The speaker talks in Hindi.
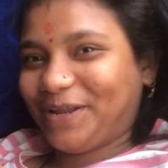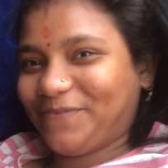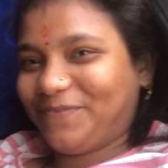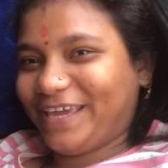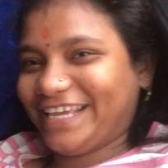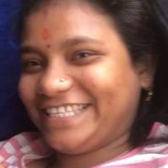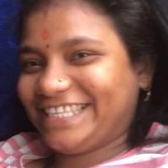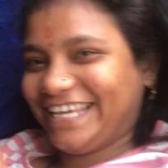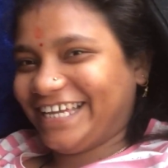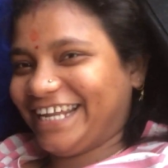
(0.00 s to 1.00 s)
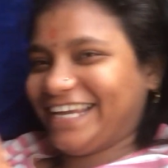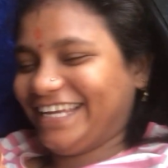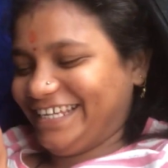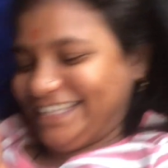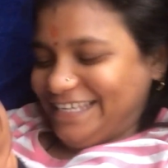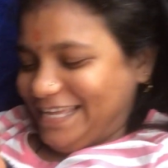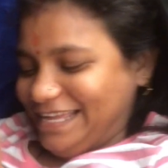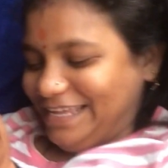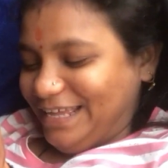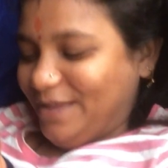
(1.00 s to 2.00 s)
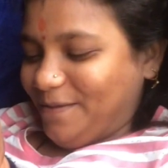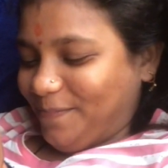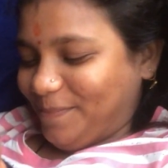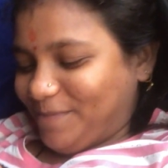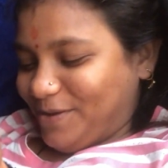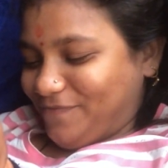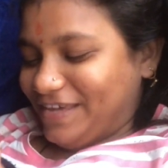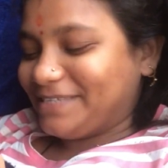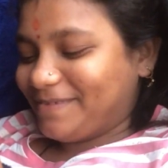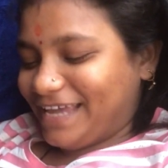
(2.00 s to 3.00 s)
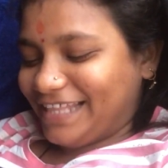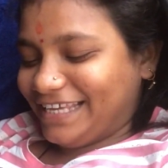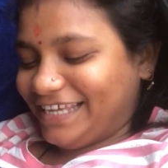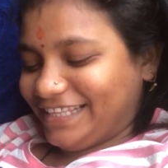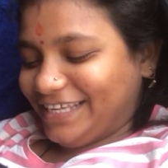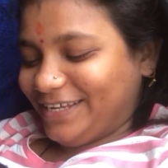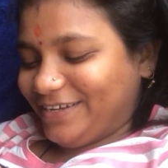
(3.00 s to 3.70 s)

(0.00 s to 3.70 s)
मेरा फेस देख रहा है मेरे फेस में क्या दिख गया तेरे